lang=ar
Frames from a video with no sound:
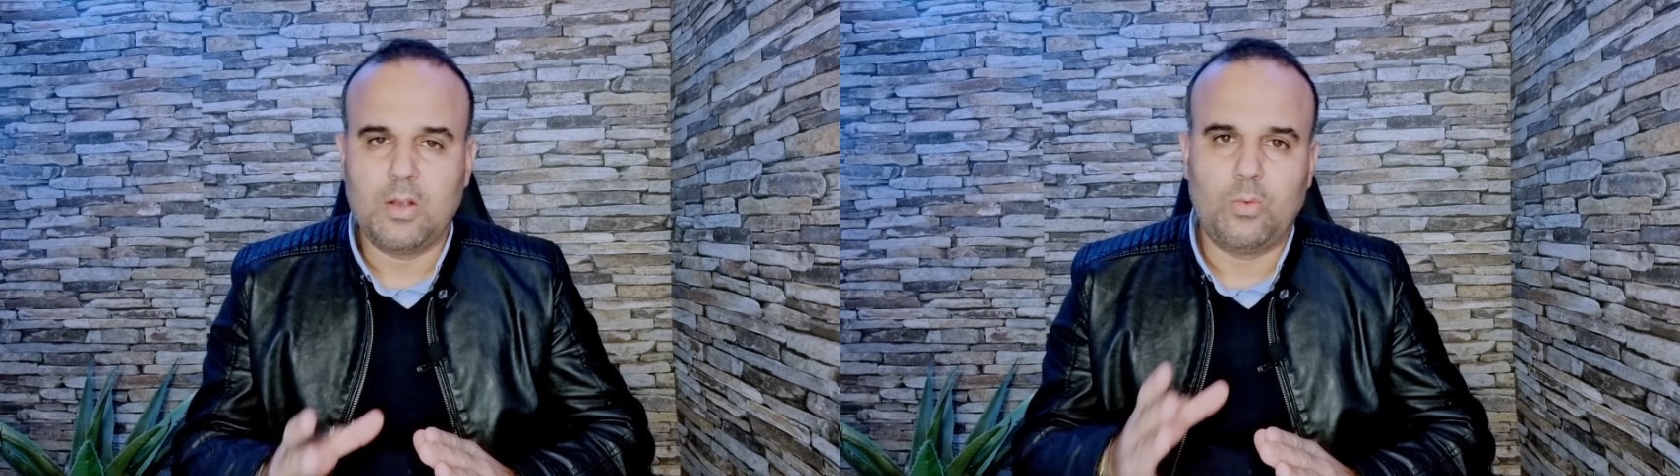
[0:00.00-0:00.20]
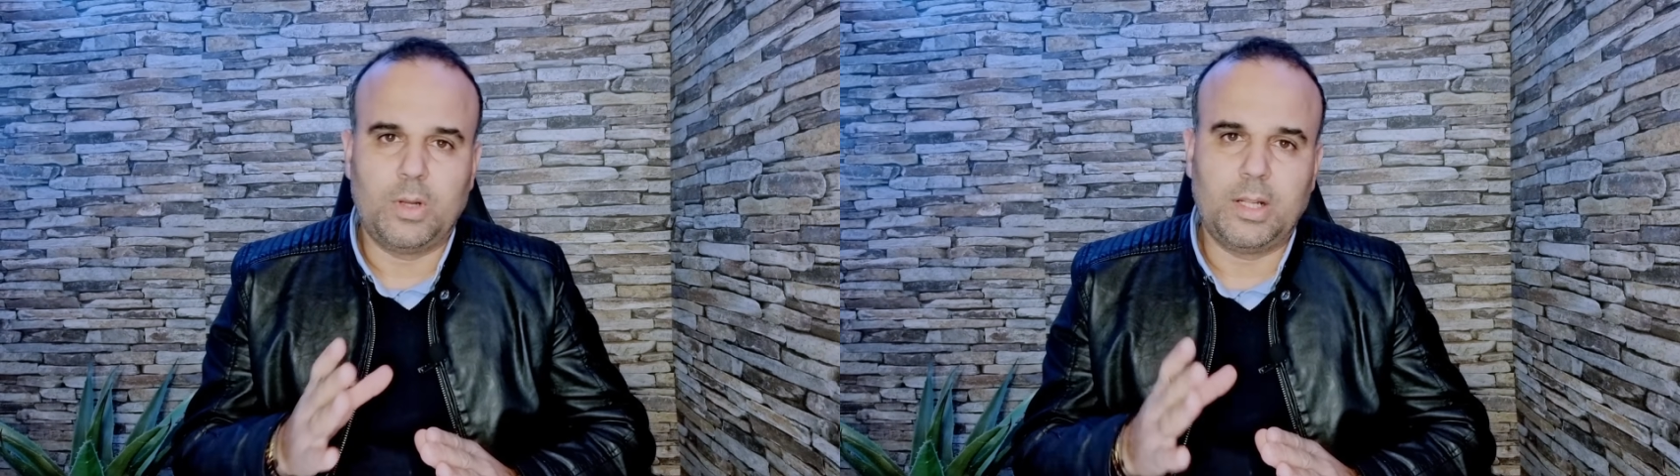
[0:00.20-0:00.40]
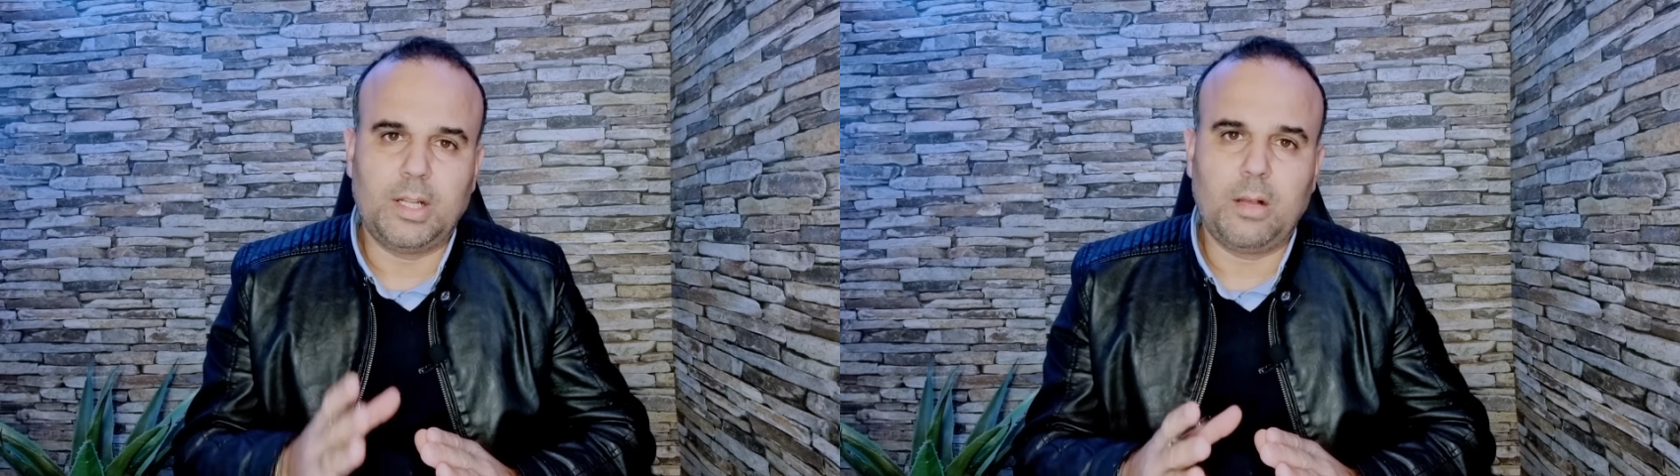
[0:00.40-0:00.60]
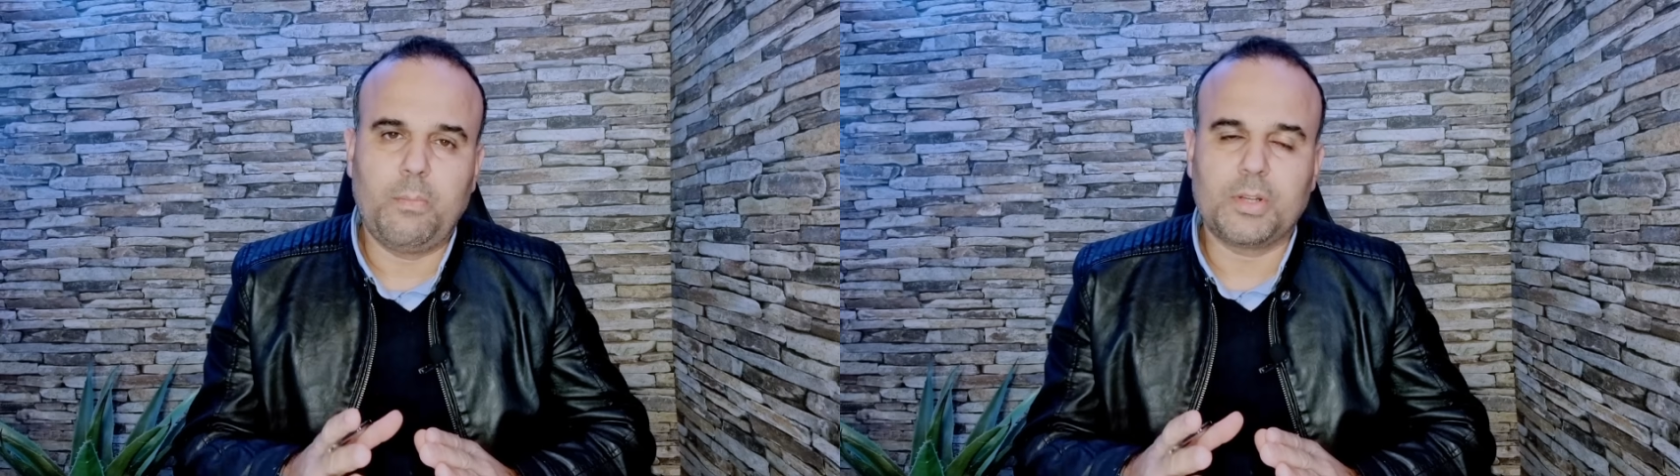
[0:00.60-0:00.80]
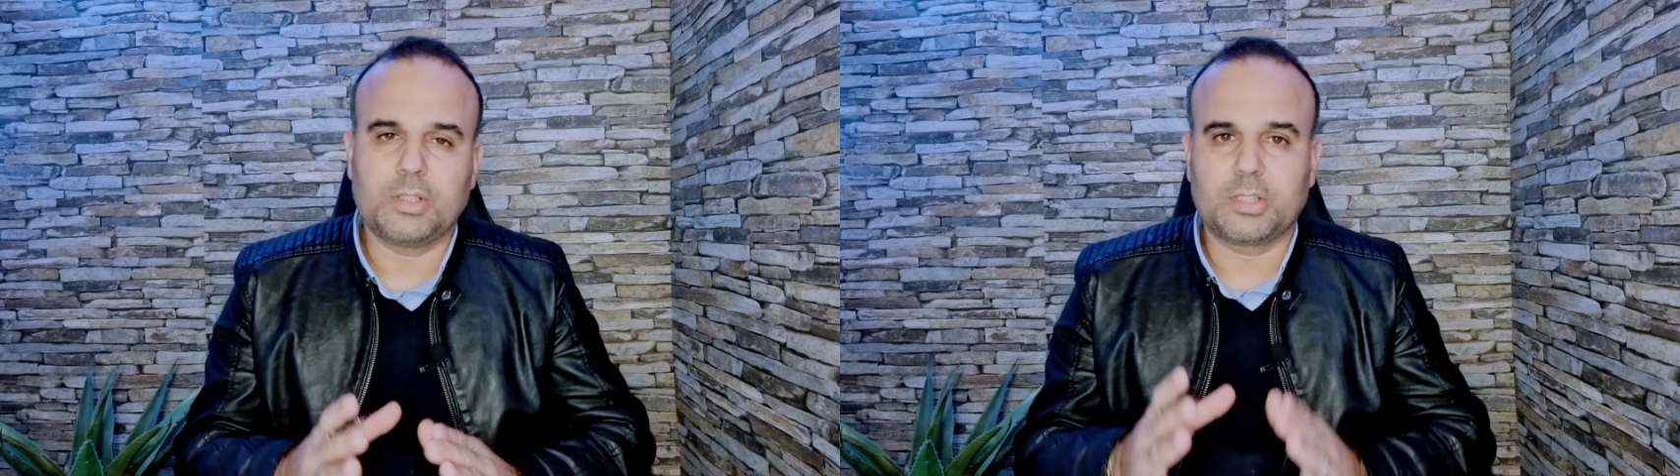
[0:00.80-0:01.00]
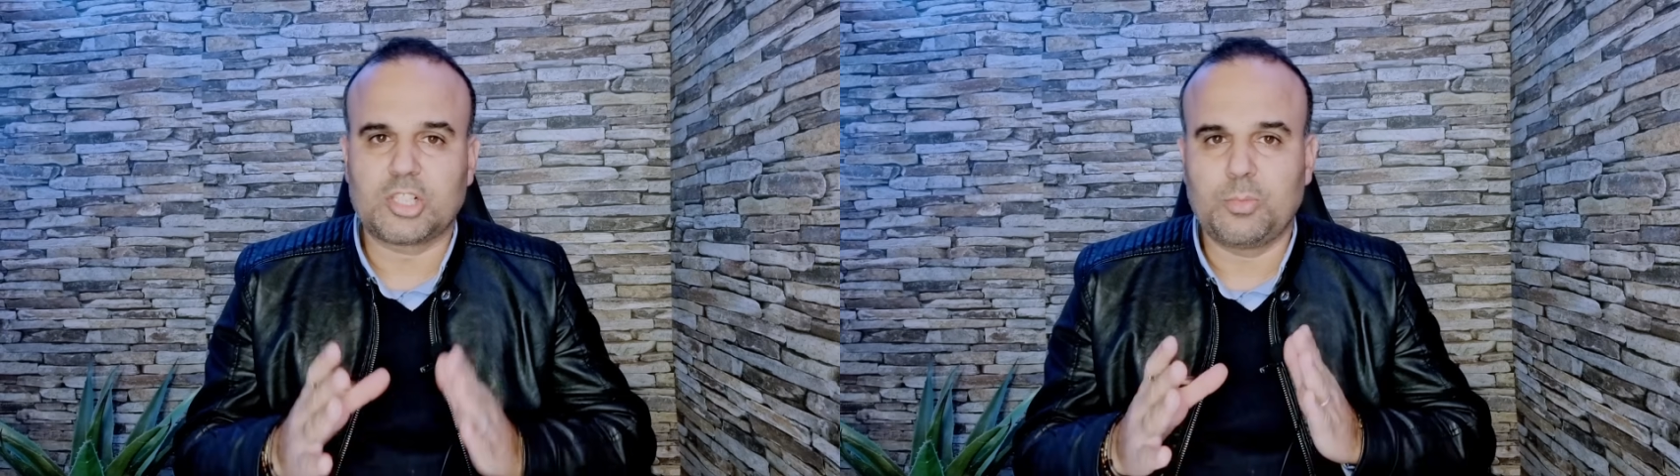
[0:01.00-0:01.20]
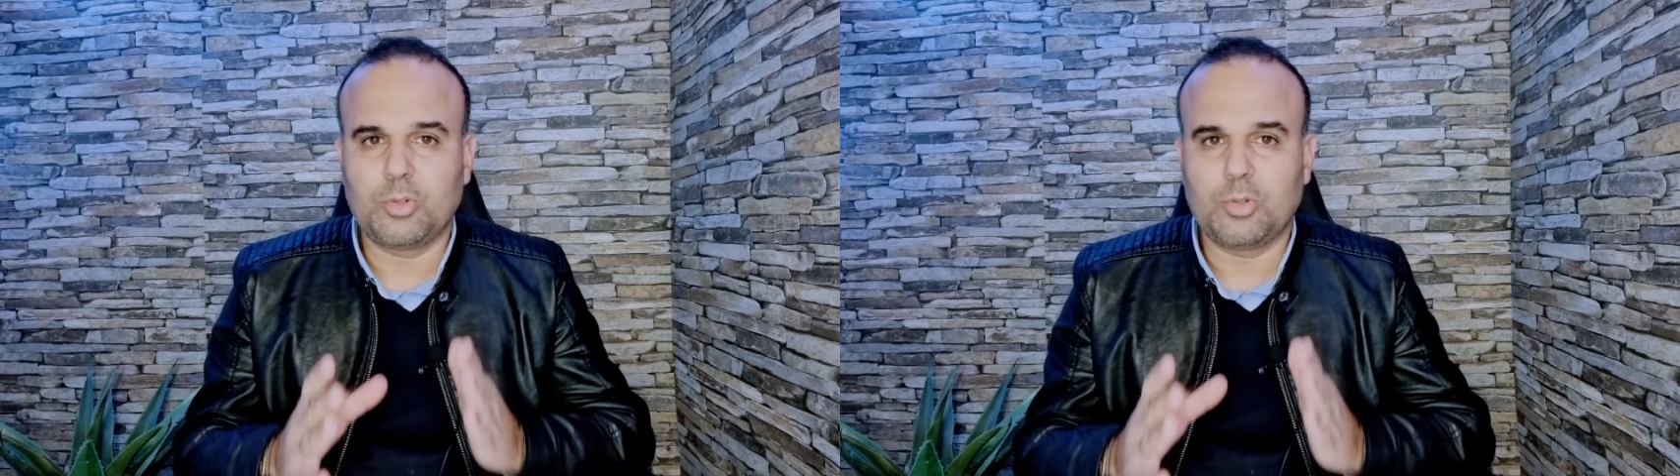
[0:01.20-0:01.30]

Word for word: وأنا هنا باش نترجم